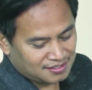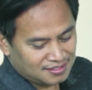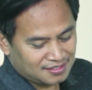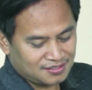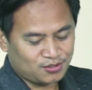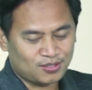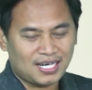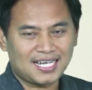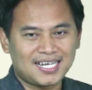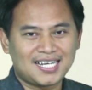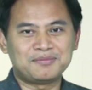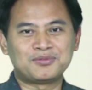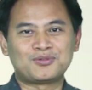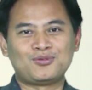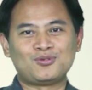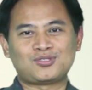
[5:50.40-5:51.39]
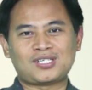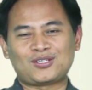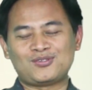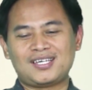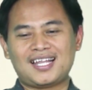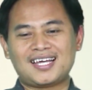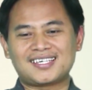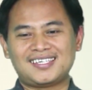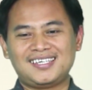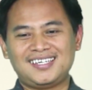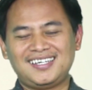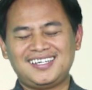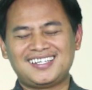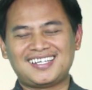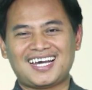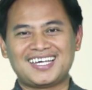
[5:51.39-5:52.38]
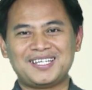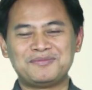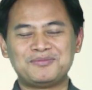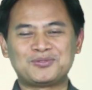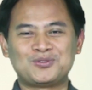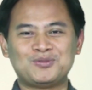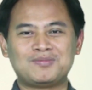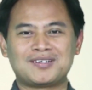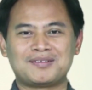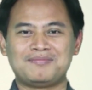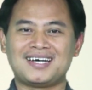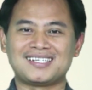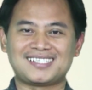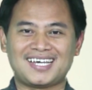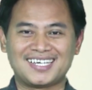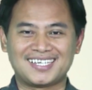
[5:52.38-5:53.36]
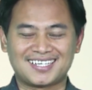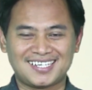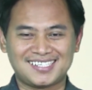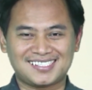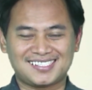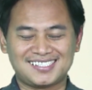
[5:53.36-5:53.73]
Juga ada buku satunya lagi. Nah, ini buku berbahasa Inggris.